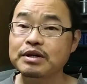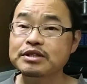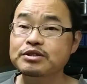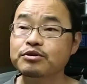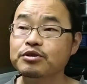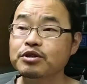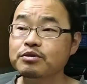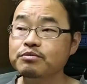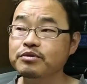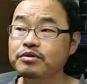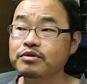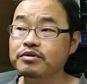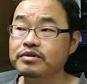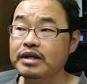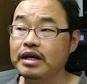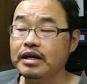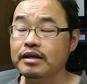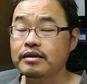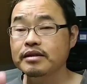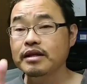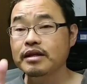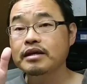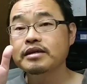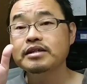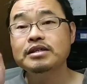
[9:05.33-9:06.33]
まあ、その分ね、
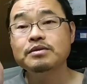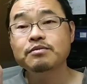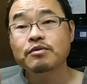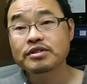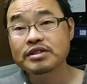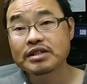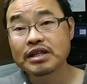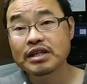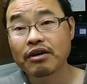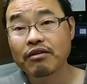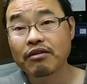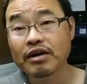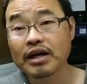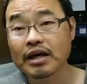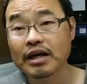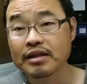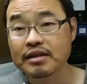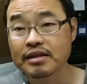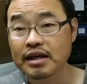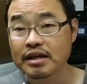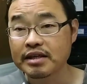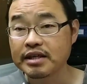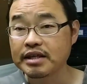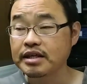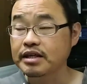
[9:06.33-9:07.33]
電池持ちが良かっ
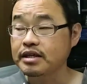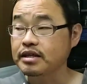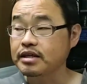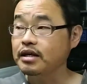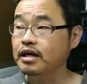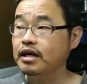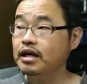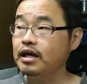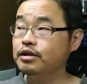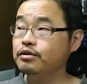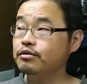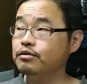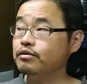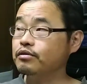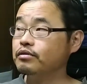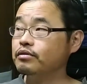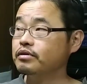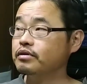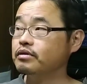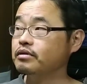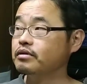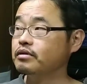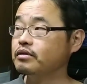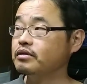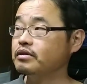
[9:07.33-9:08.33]
たり、えっ、ー、と、
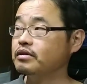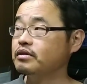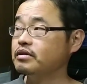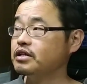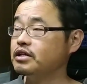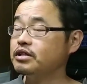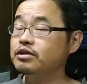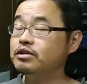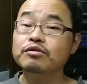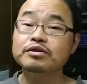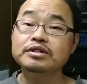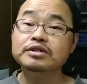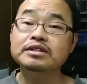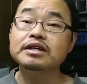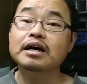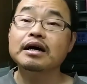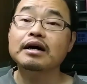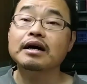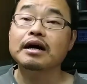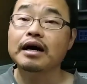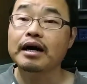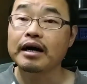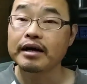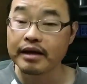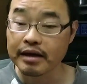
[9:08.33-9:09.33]
起動時
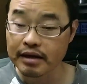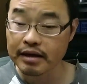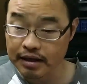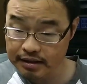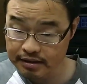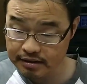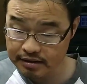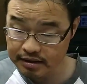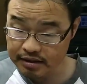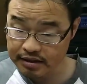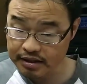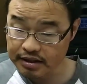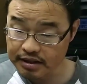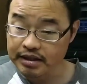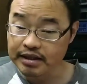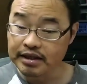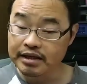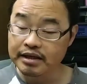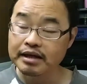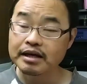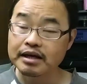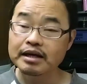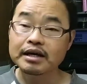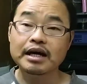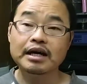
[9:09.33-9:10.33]
間が早かったり、
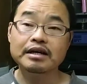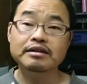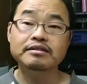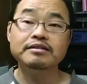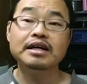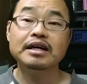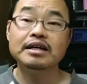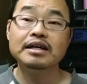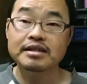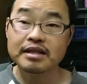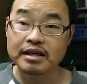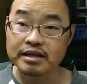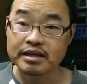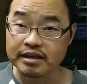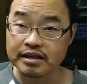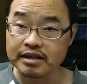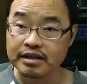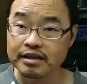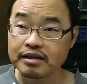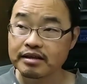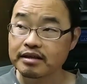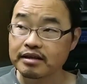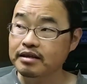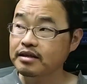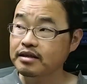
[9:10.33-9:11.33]
軽かったり、
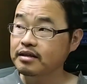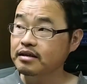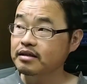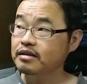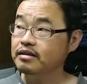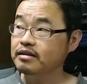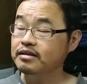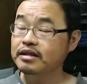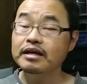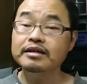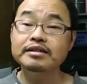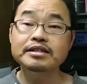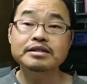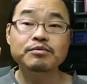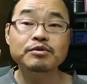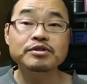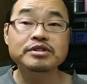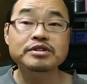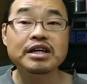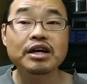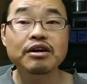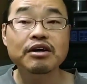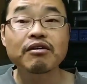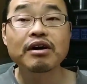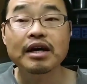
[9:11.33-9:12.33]
電池持
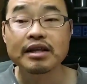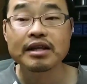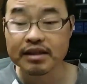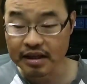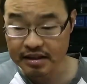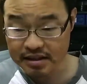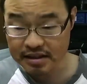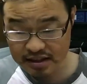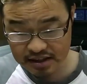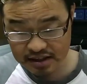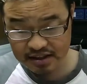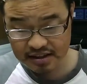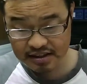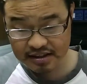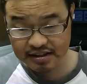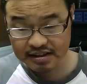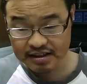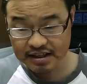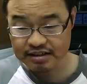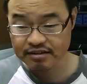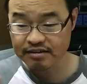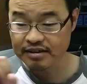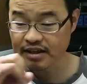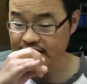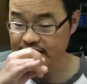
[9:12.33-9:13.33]
ちが良かったり、
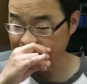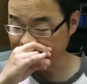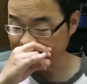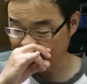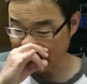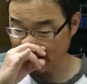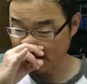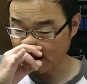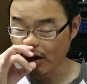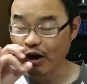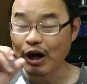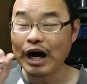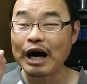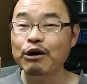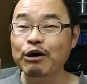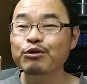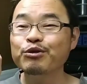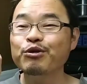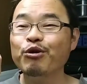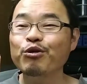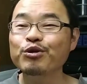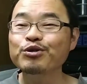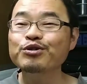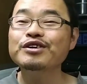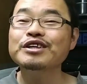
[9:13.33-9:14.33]
あと何だったっけあ
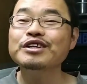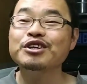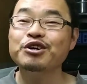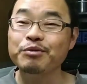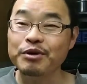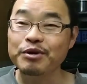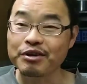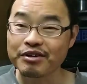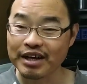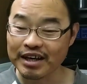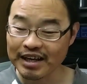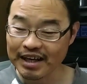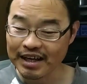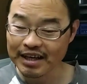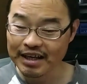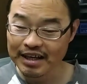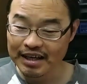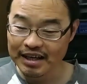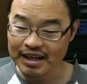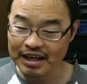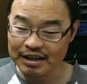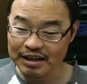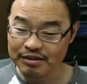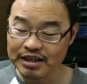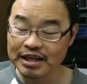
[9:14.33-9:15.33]
お、お風呂で読めるかな
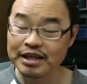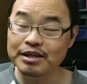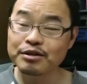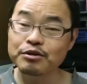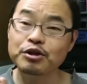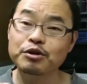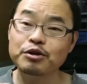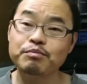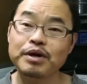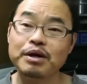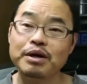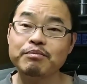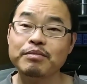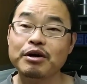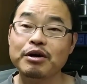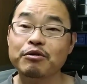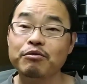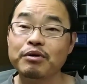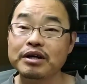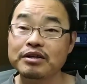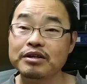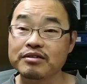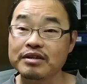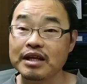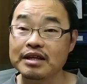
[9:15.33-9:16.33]
あの、Kindle Paper
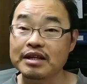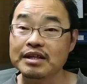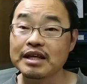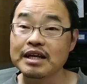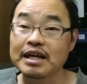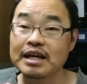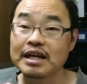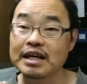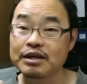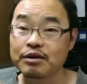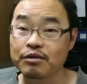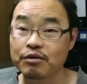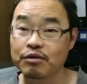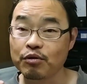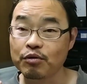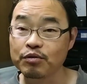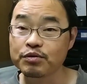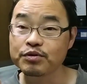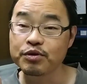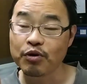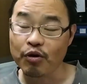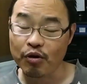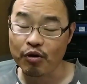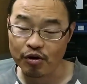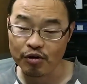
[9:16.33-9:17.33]
White だったら、あの、お
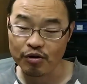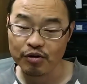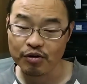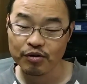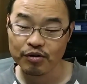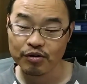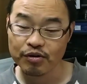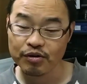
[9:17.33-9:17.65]
風呂、